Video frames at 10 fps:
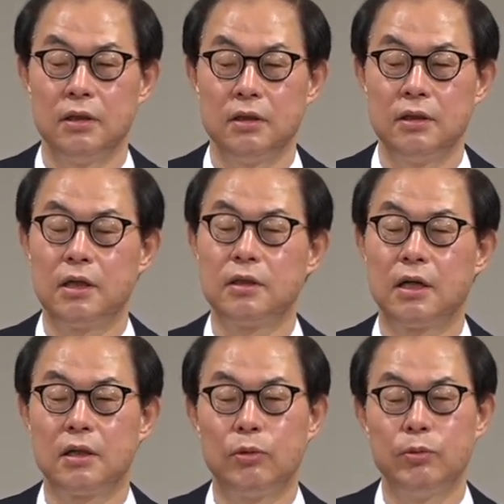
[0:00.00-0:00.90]
신앙생활
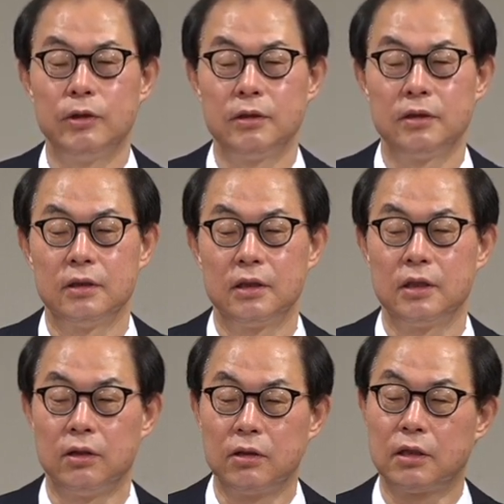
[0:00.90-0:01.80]
하다 보면
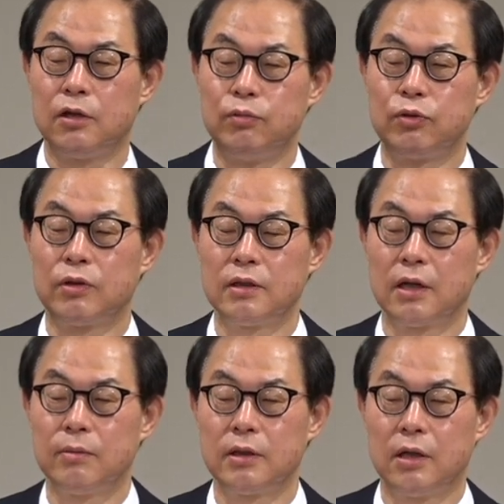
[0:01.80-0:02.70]
이렇게 연약하고 부족한
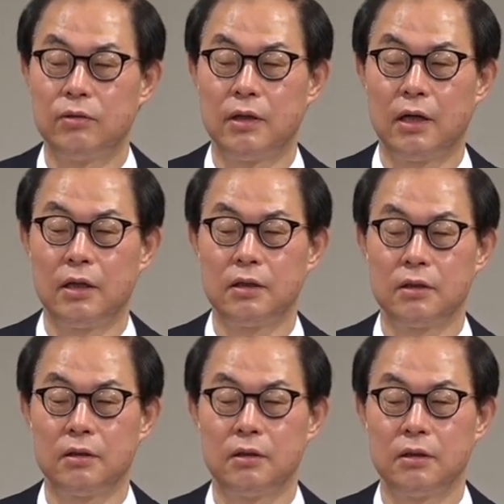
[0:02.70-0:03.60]
사람들 가운데
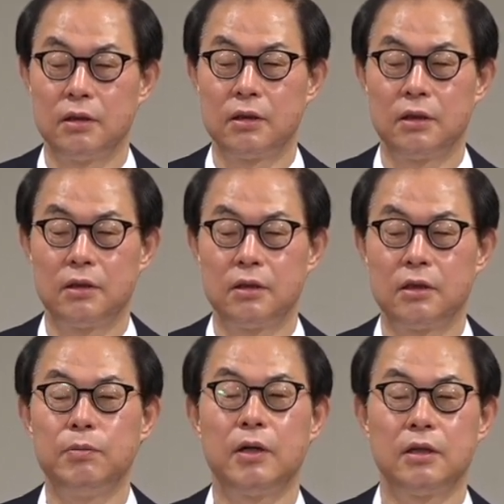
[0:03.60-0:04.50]
하나님께서 이렇게
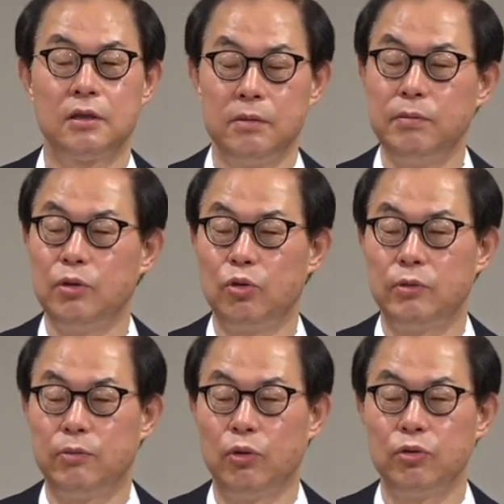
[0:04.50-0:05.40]
특별한
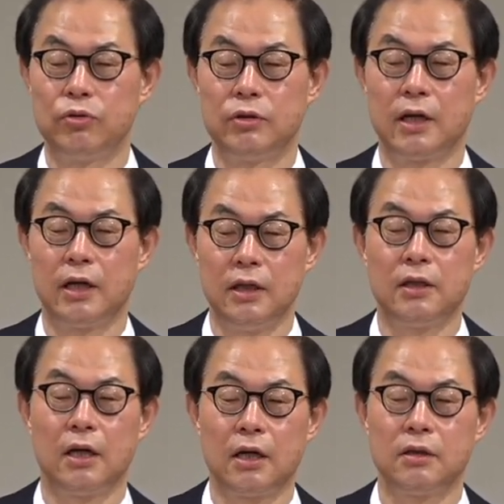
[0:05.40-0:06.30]
신비로움을 보여주는 때가
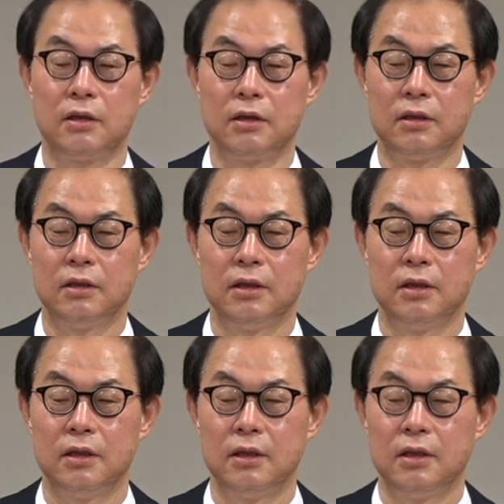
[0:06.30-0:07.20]
있다라는 거예요.
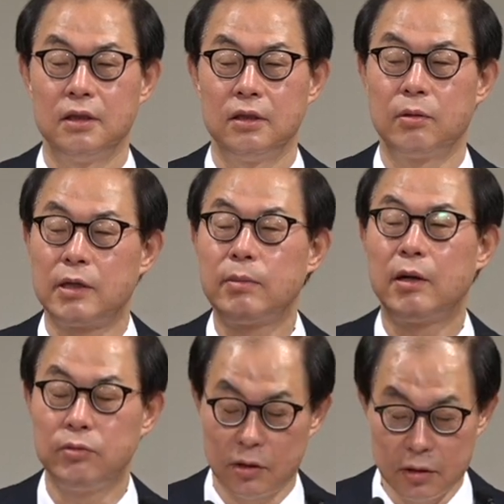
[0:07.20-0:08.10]
여러분 삶
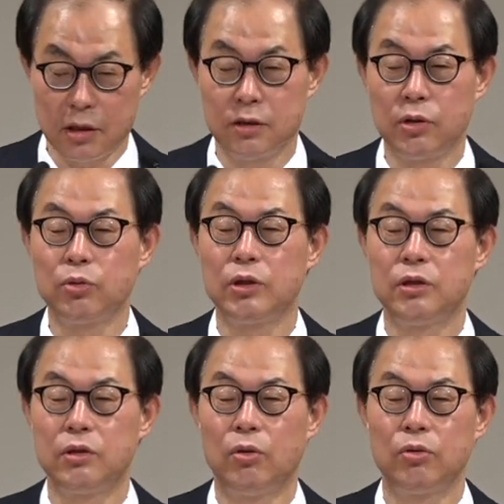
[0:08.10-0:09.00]
가운데 되게
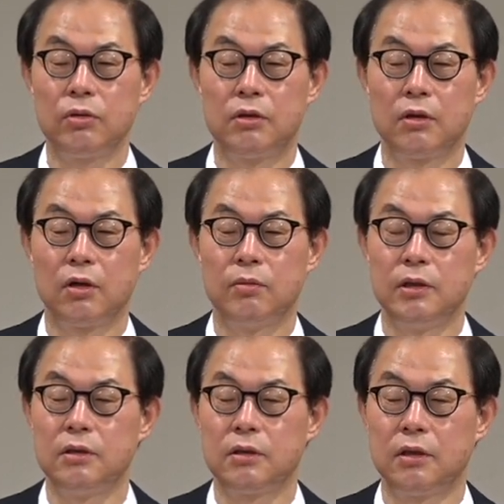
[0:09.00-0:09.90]
쇠도끼 떠오르는 그런
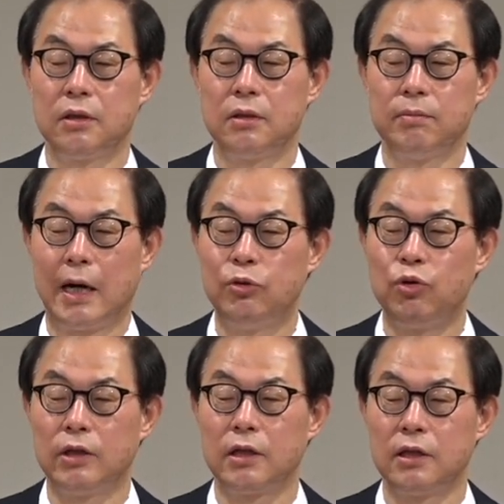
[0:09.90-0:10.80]
경험들이 있을 거예요.
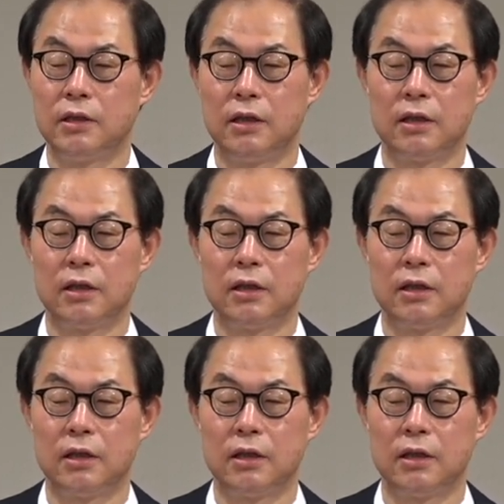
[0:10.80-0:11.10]
말도 한다는 일,